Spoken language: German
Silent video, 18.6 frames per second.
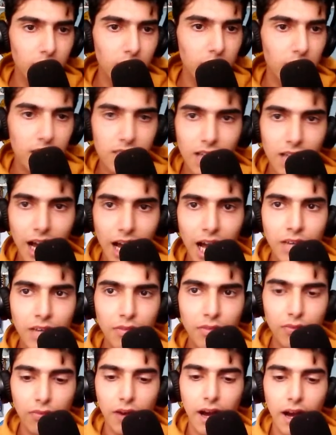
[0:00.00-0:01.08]
ist
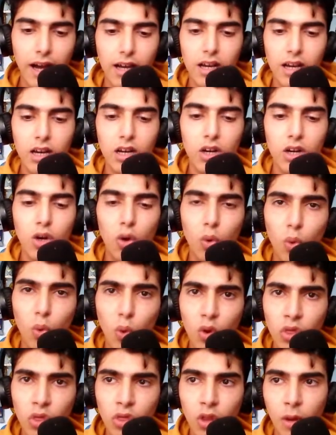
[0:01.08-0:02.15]
einfach
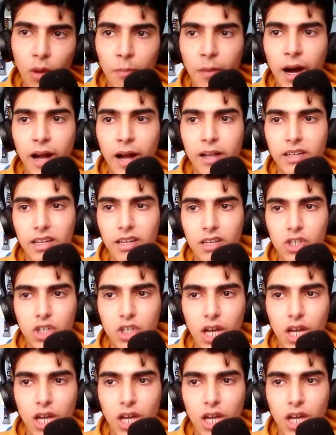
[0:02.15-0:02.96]
unnormal, den ich